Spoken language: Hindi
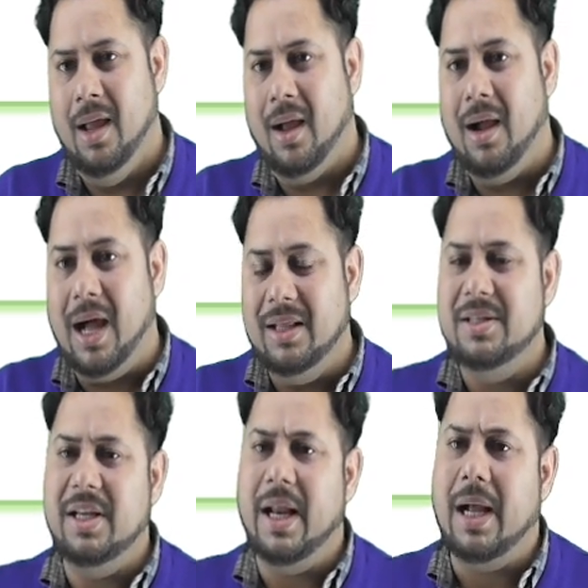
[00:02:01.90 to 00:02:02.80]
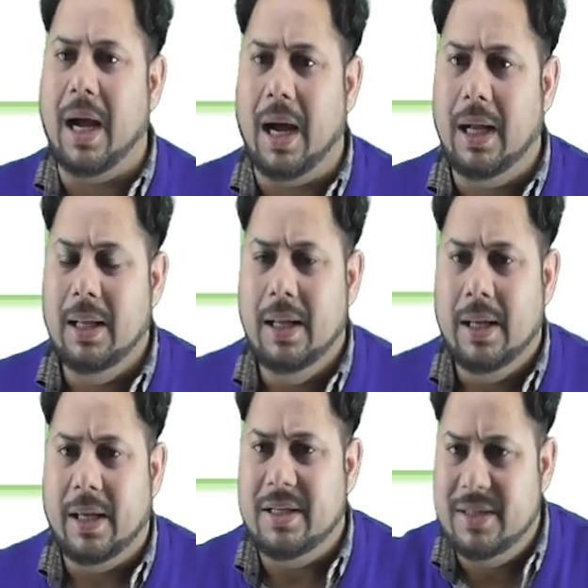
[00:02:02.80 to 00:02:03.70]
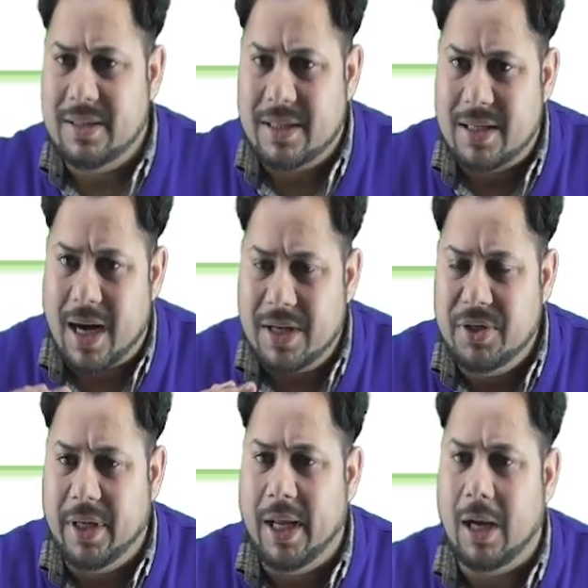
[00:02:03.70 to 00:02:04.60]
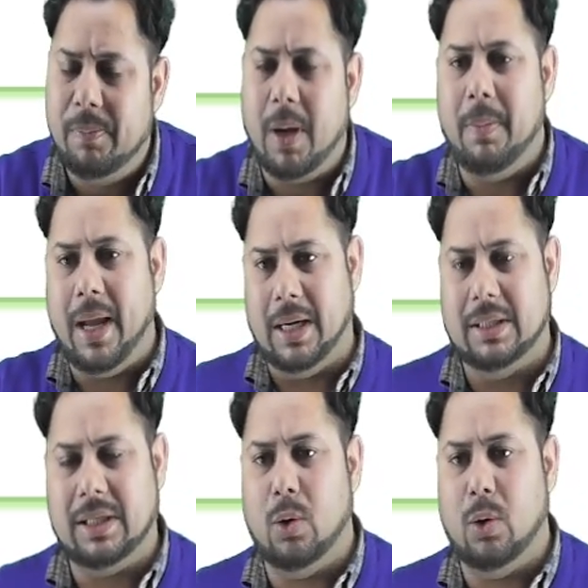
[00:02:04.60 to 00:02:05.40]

गांधी जी ने कहा कि जिस राज्य की कल्पना मैं करता